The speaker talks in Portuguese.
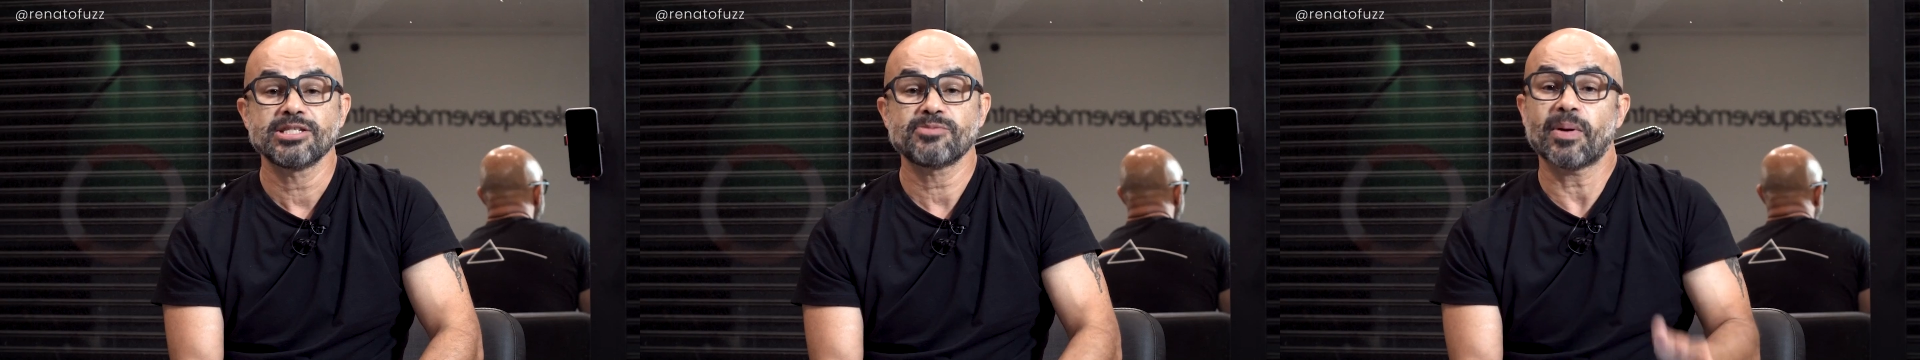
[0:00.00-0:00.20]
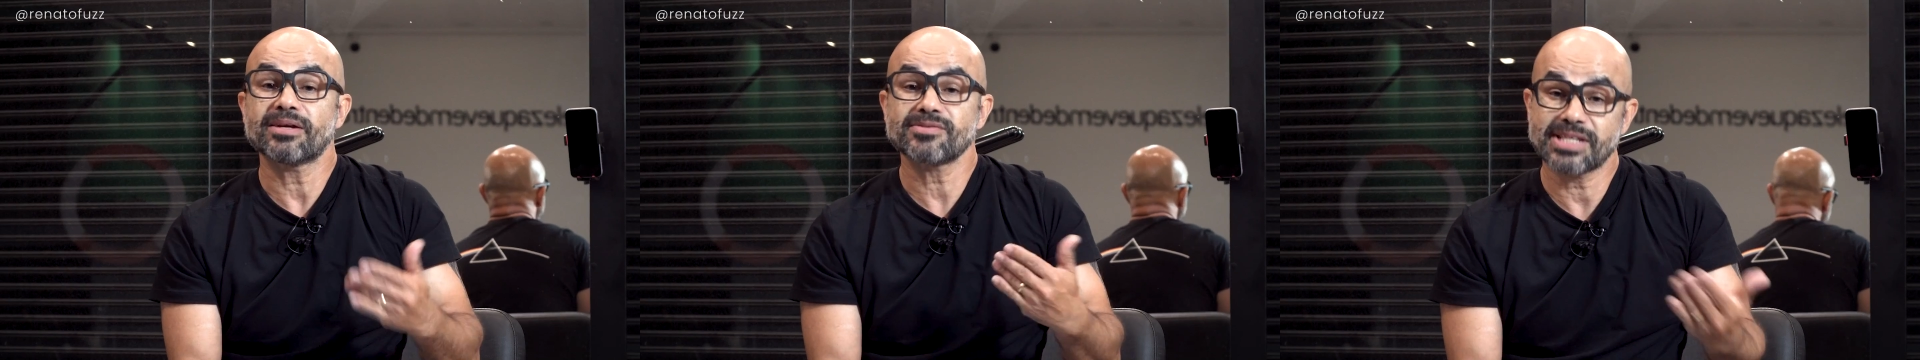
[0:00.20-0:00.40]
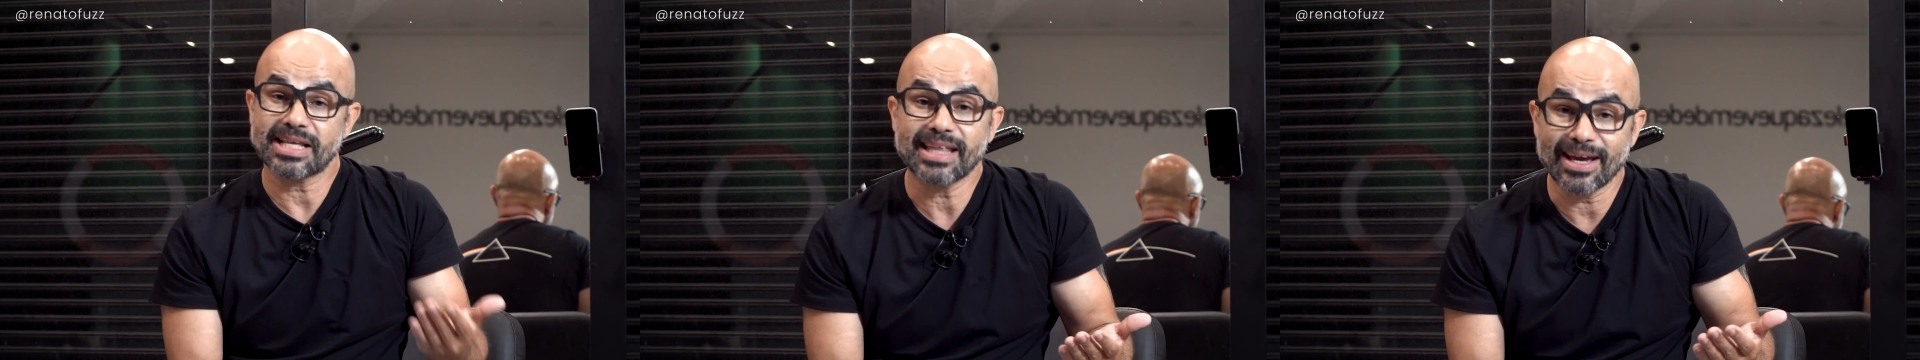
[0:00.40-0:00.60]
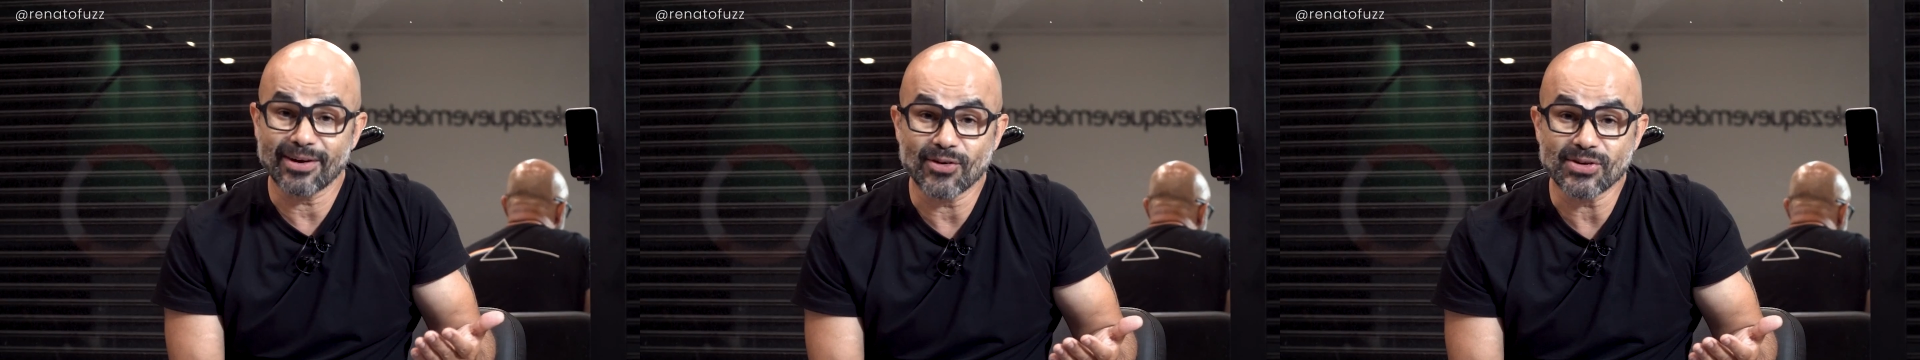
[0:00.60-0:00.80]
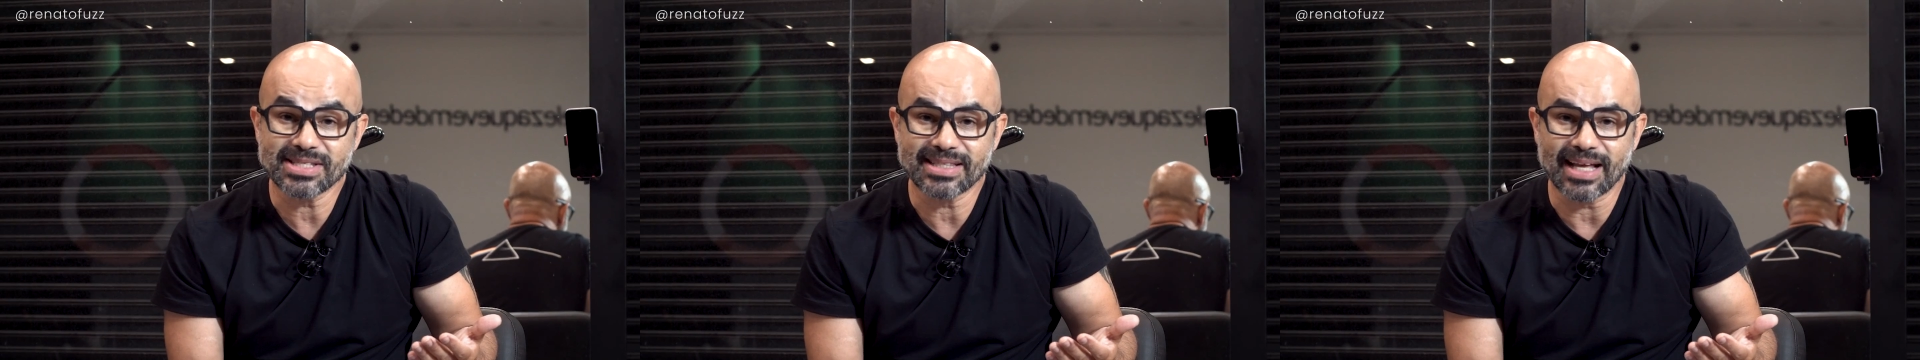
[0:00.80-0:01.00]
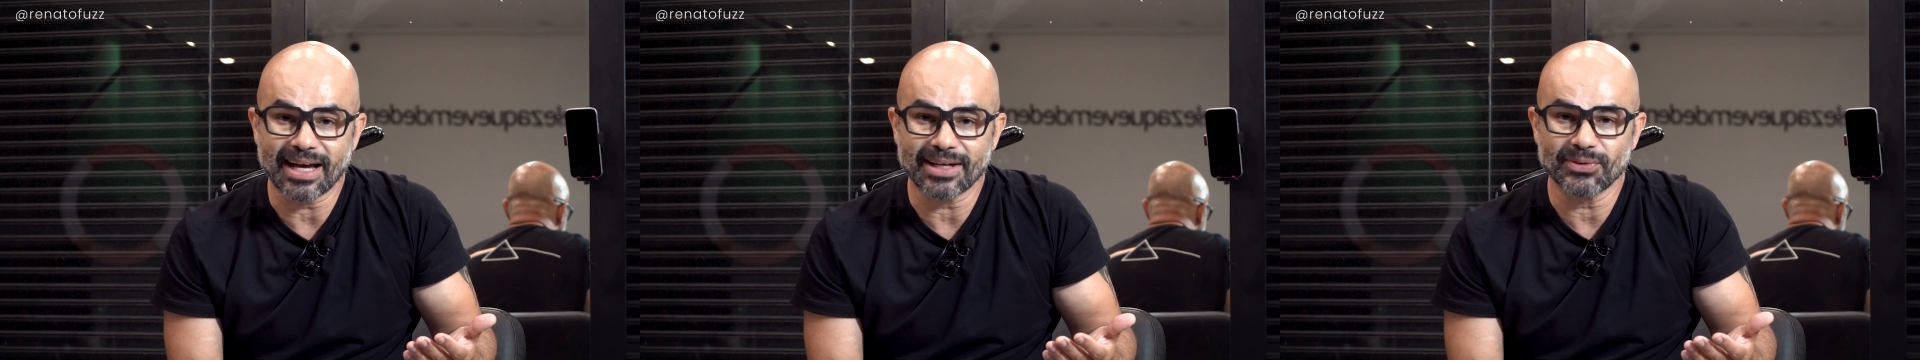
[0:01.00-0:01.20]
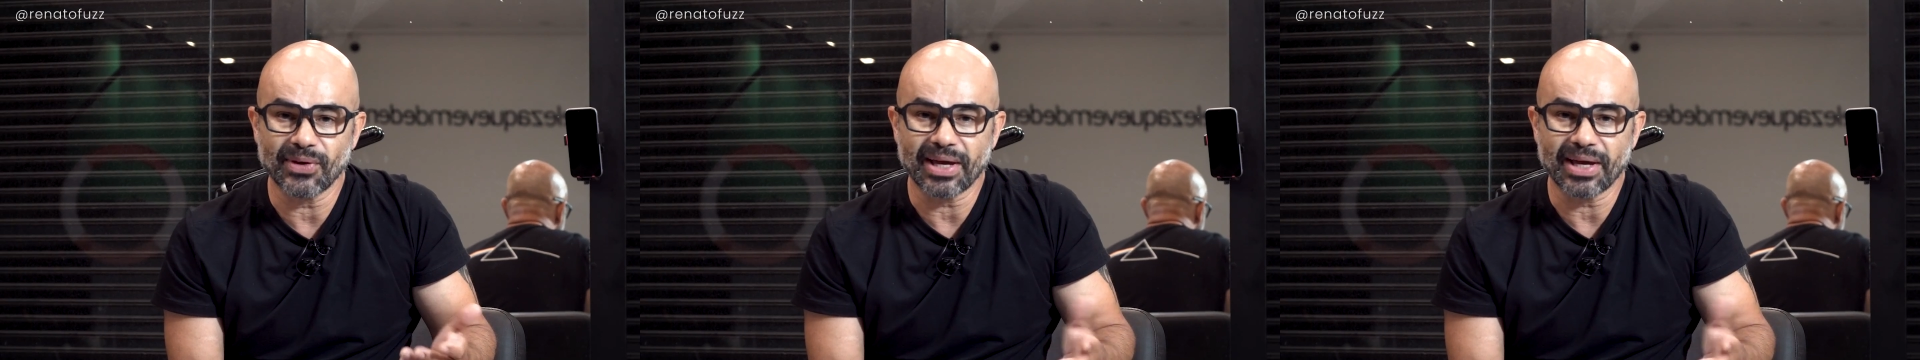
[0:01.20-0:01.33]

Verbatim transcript: Espero que você tenha gostado.